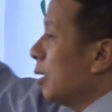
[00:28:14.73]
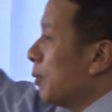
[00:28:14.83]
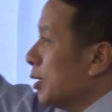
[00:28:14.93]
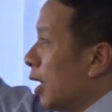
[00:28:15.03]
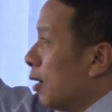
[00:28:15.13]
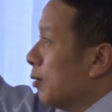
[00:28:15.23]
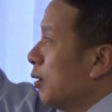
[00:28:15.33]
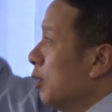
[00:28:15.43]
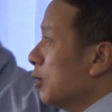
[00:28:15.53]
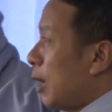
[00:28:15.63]
นจากพระเจ้า
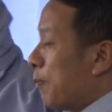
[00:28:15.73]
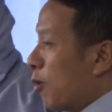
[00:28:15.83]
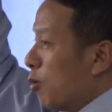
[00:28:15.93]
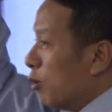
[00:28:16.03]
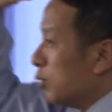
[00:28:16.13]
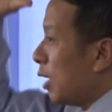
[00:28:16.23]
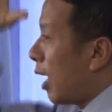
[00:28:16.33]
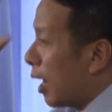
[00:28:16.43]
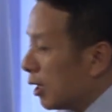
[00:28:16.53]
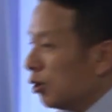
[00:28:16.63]
แต่พระองค์ก็
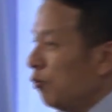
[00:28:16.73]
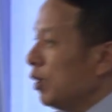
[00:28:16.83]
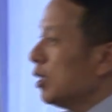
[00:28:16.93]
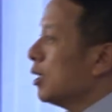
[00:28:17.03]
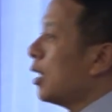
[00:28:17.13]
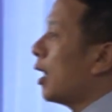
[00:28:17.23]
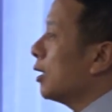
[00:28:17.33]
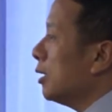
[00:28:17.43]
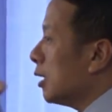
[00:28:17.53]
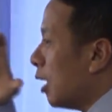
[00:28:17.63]
หาทุกวิธีทาง
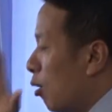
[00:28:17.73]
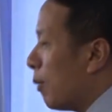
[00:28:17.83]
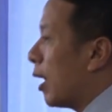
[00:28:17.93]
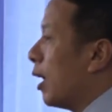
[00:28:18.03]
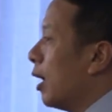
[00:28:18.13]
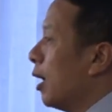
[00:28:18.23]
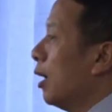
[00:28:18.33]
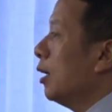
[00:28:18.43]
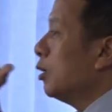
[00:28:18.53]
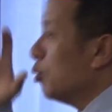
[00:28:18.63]
ที่จะเข้ามา
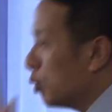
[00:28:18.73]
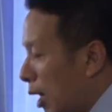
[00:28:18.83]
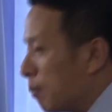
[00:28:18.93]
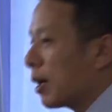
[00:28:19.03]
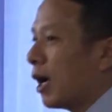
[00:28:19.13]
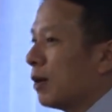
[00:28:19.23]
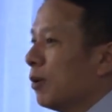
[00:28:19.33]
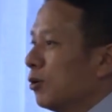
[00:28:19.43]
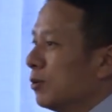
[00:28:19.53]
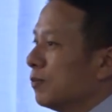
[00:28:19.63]
อยู่ท่ามกลาง
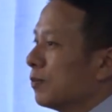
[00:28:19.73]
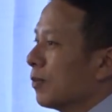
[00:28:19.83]
มนุษย์